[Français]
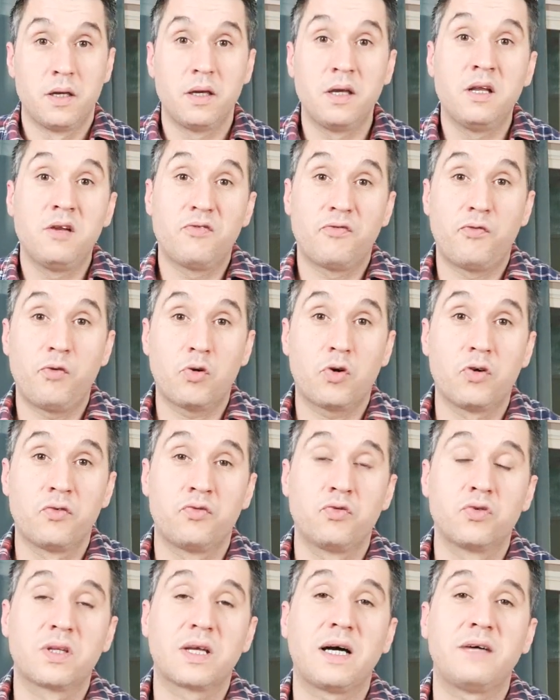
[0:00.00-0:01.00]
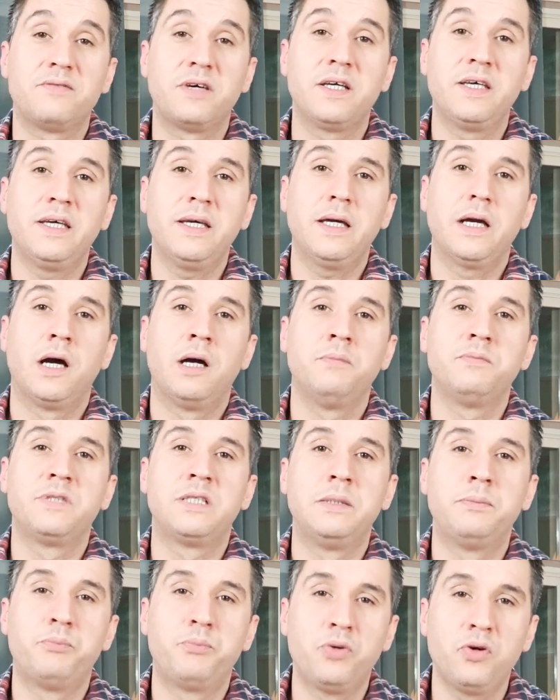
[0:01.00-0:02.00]
Il faut que vous travailliez un
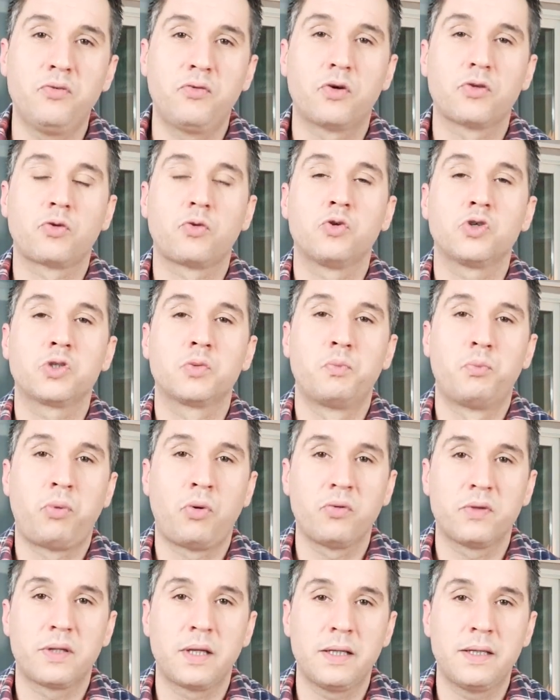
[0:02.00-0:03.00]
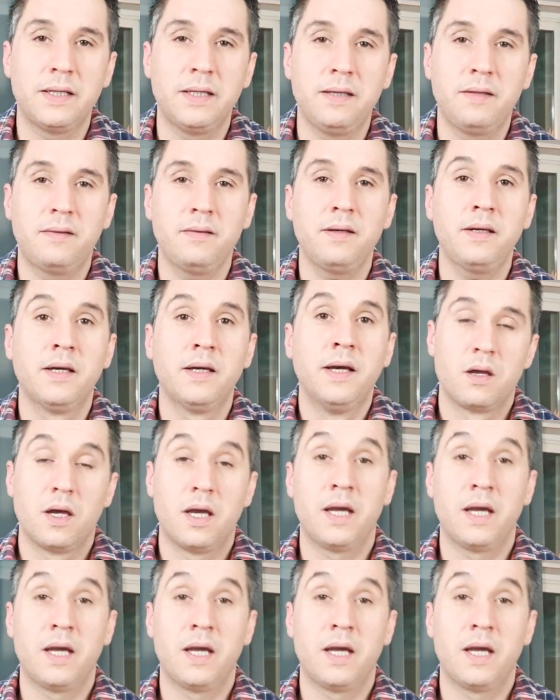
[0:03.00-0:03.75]
petit peu votre spontanéité.